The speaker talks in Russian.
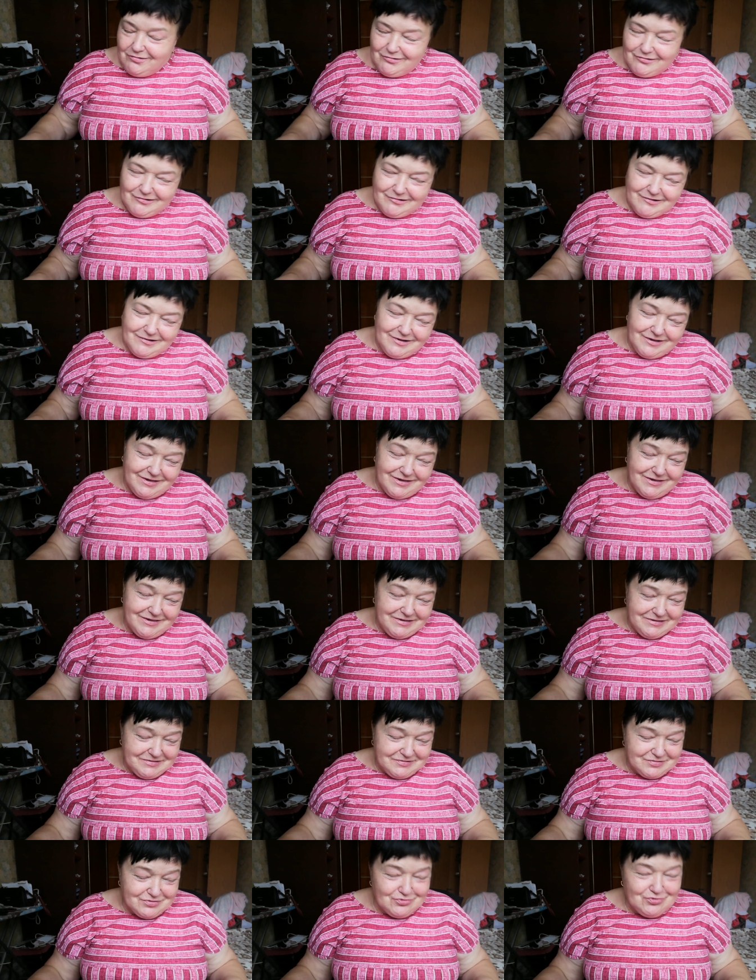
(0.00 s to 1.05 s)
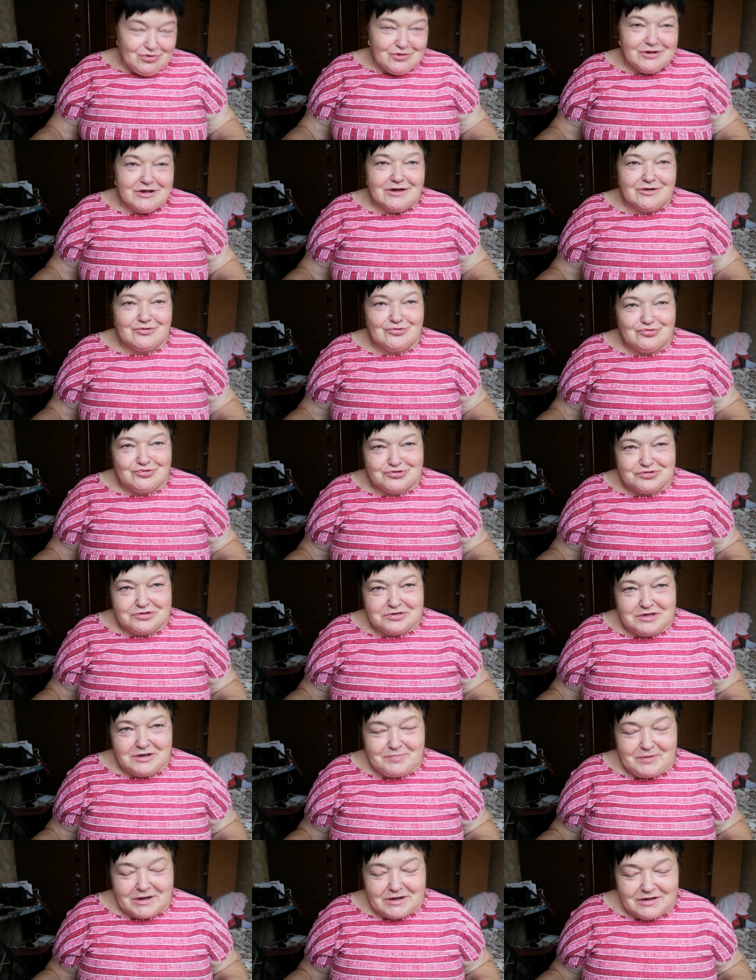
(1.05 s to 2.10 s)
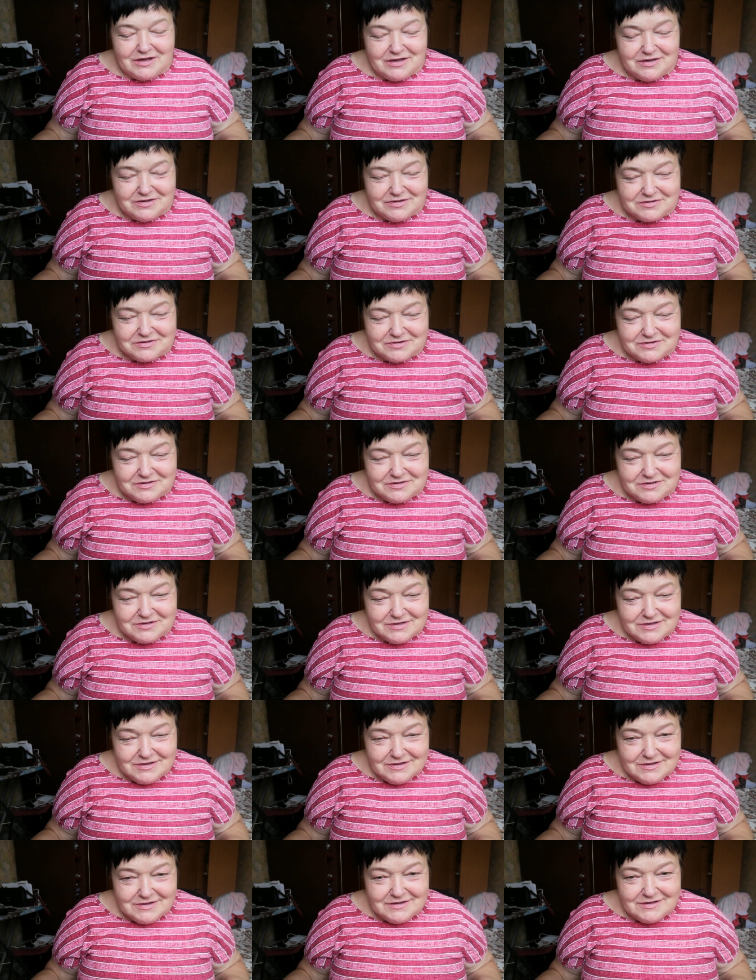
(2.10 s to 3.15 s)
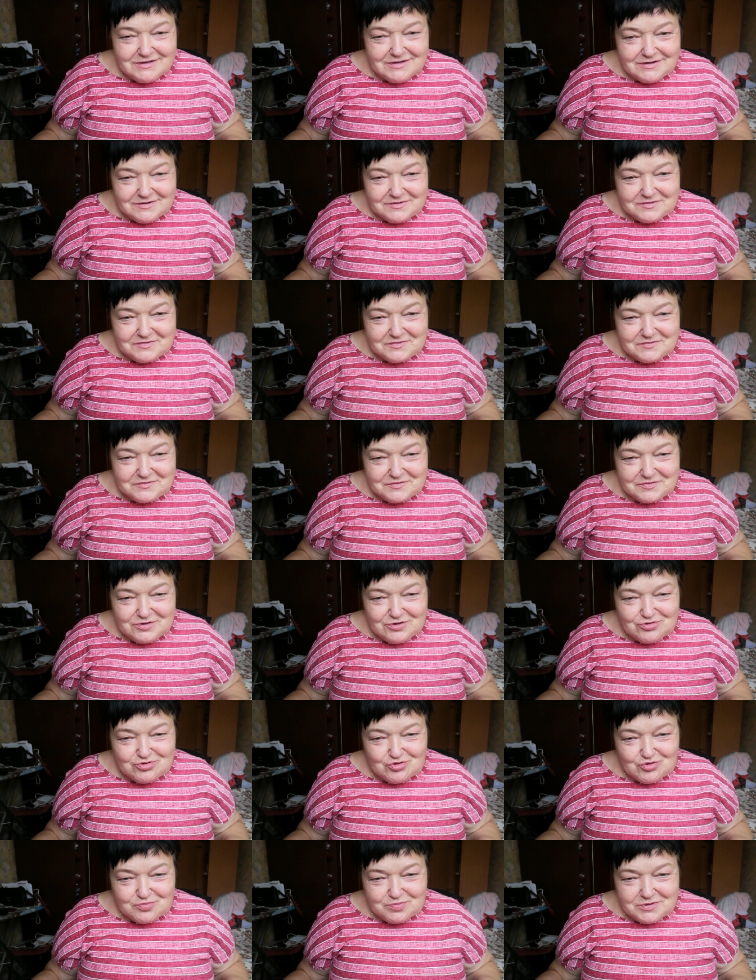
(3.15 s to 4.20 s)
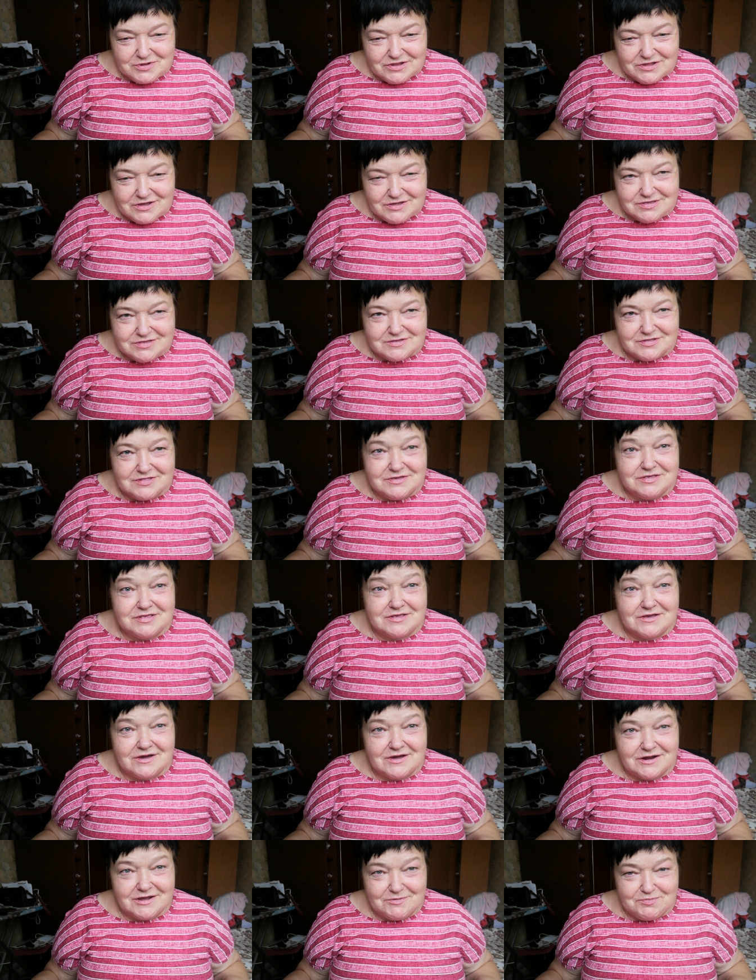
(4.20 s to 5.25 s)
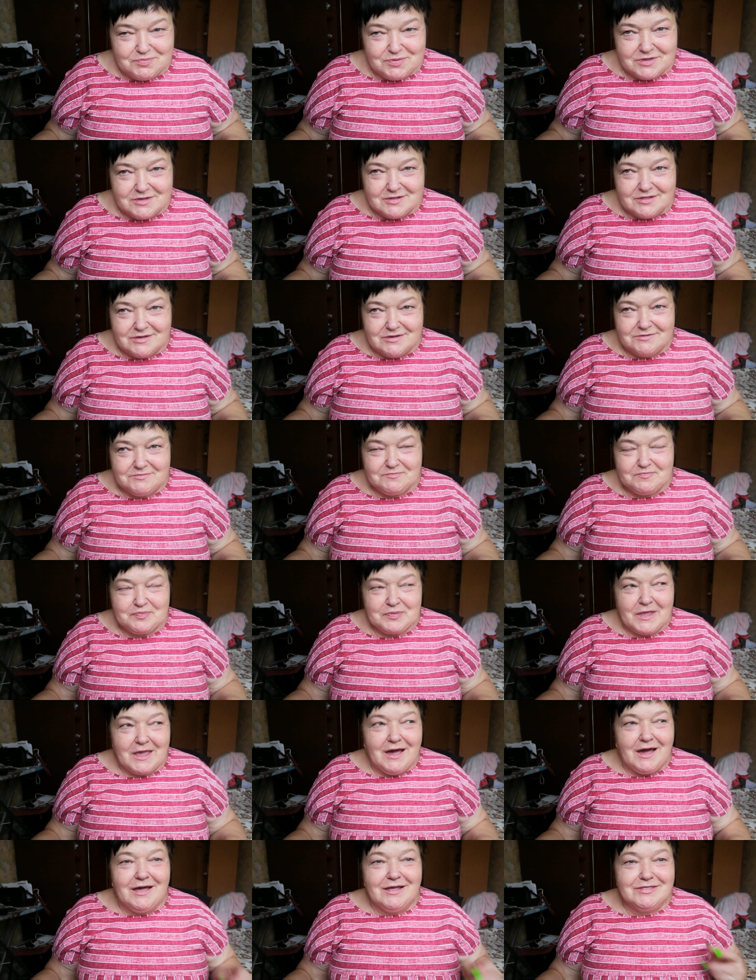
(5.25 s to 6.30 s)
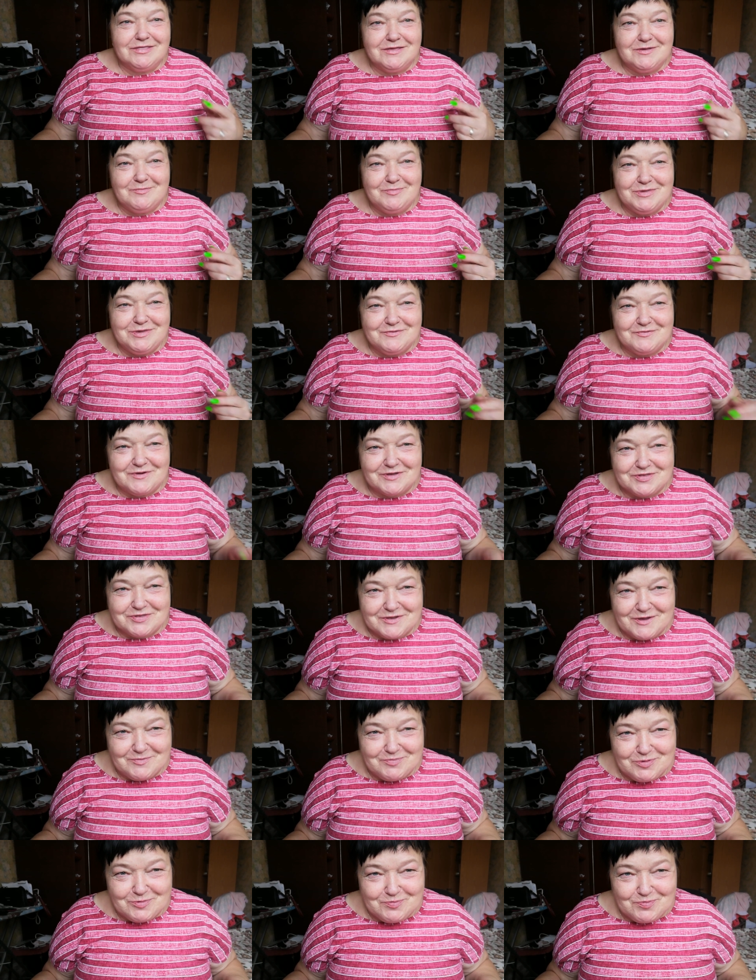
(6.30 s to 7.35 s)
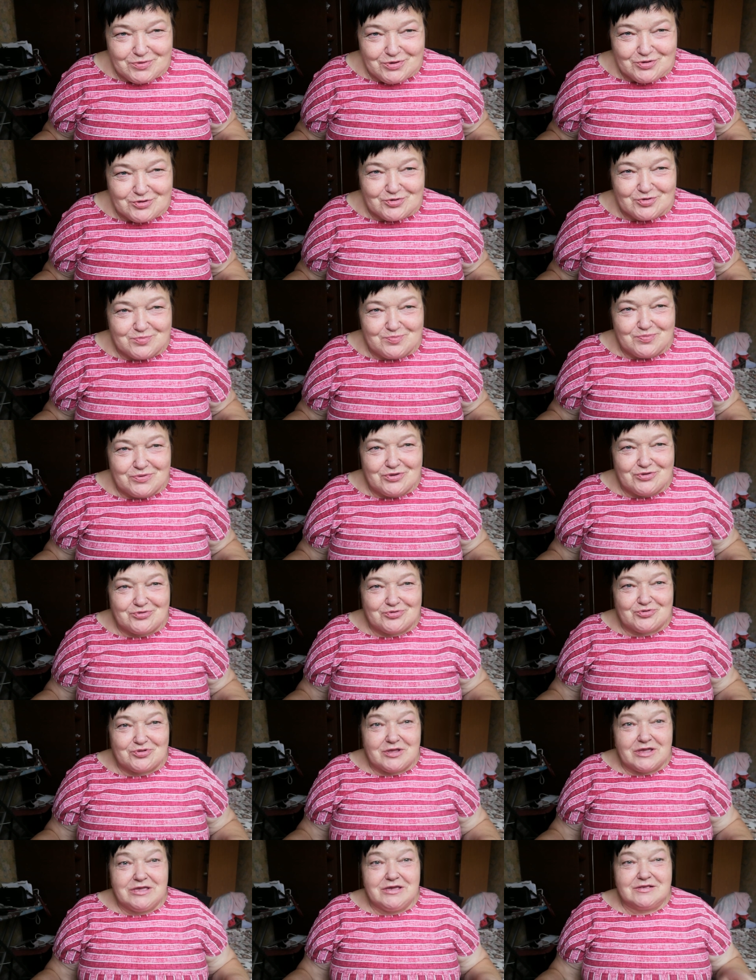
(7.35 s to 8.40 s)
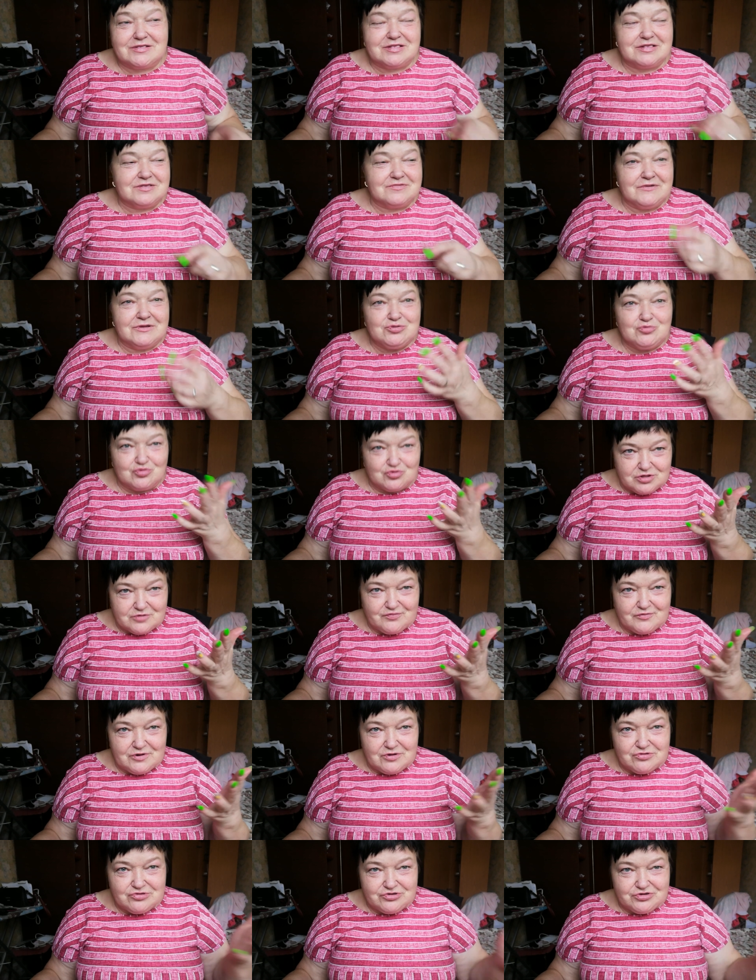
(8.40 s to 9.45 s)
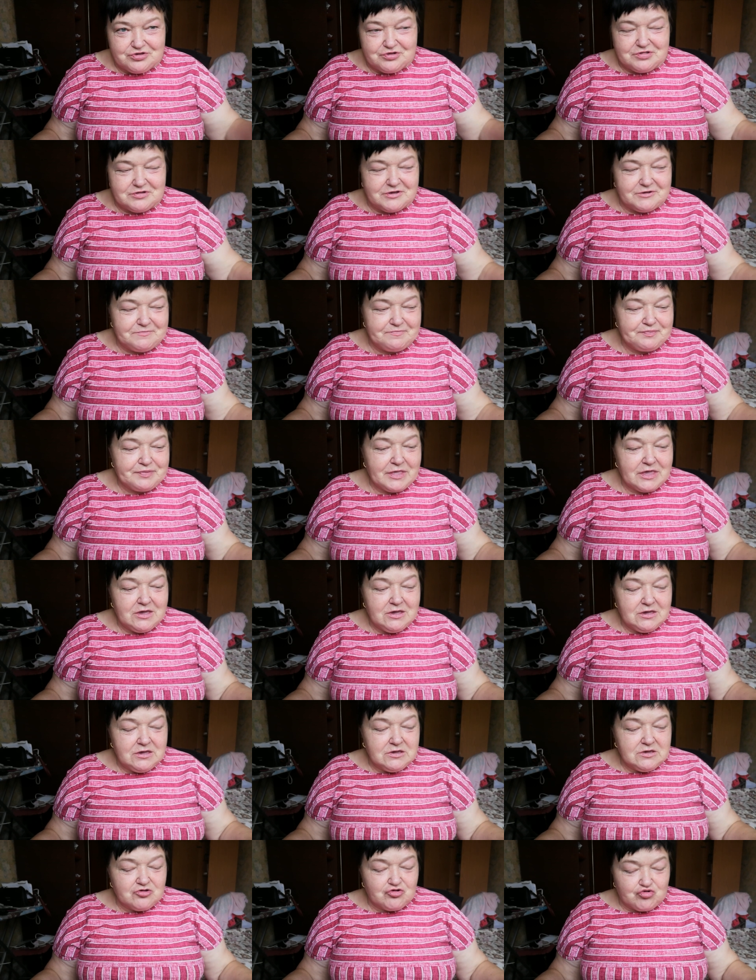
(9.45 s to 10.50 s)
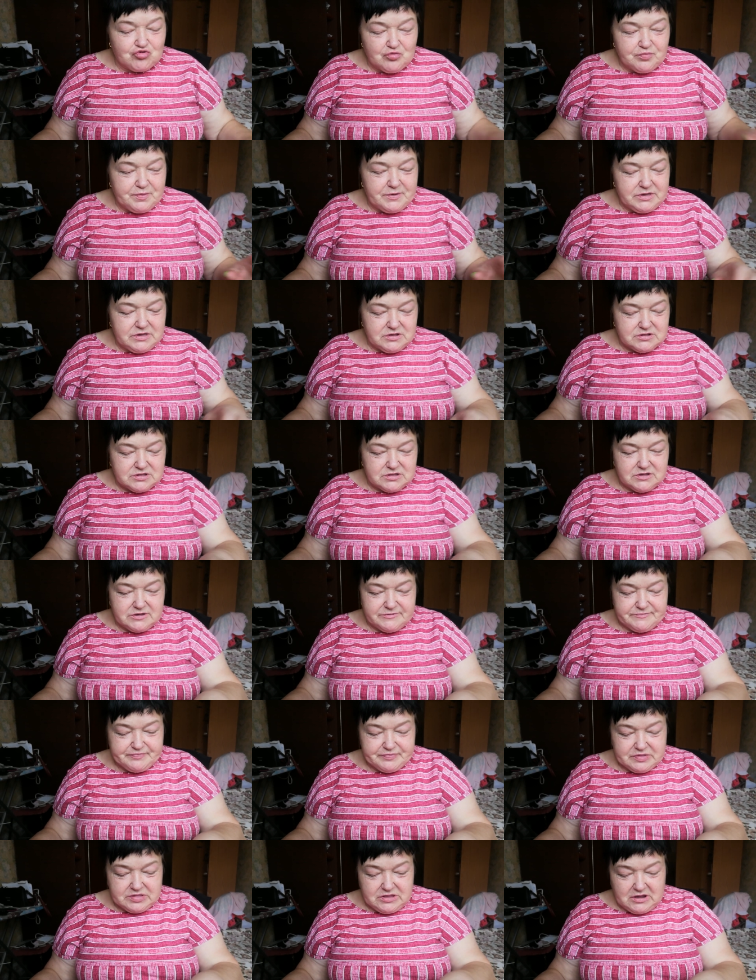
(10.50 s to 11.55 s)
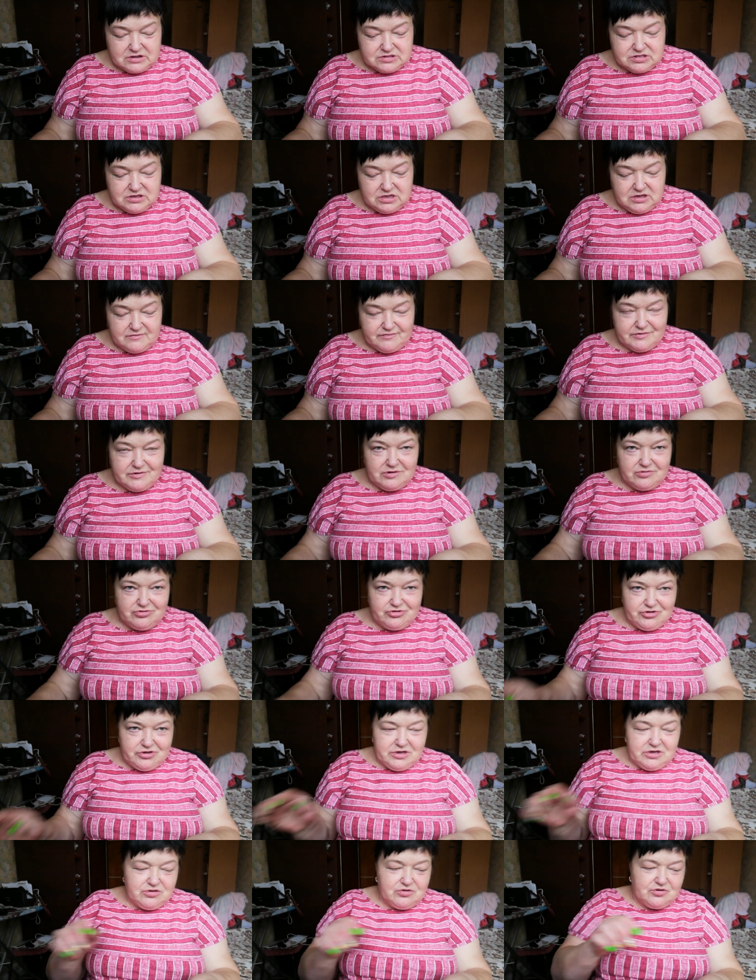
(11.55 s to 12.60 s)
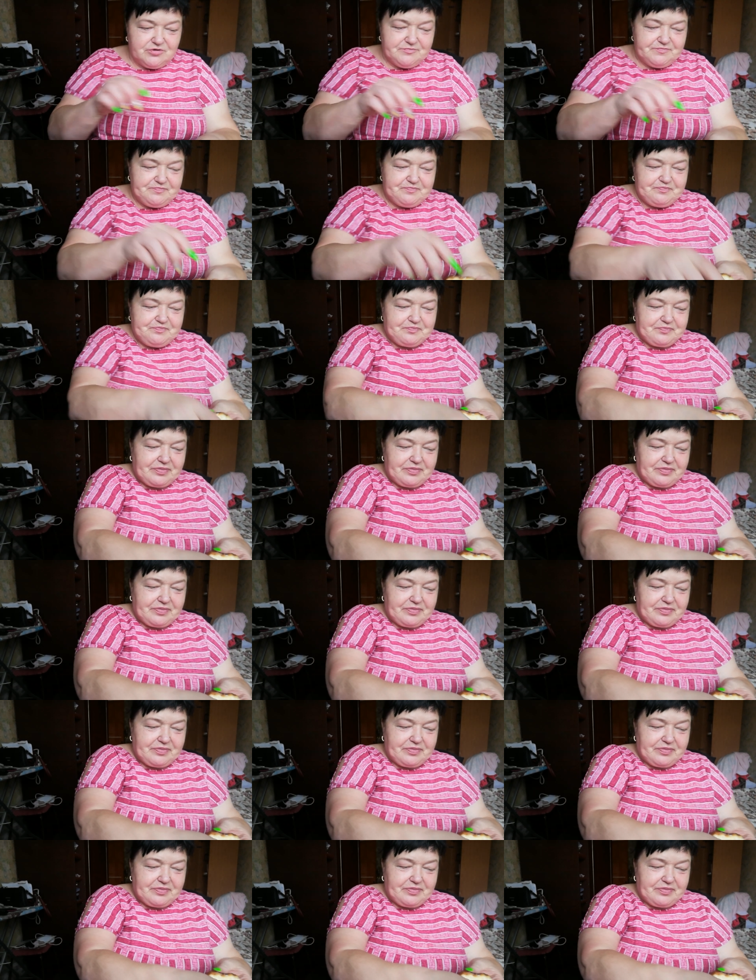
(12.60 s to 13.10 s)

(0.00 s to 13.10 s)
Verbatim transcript: Ой, ну и, короче, я пока э, э, в Ютубе лазила и захрапела. А она мне в WhatsApp пишет, пишет, а я звонок-то включила, чтобы это... Так-то я выключаю.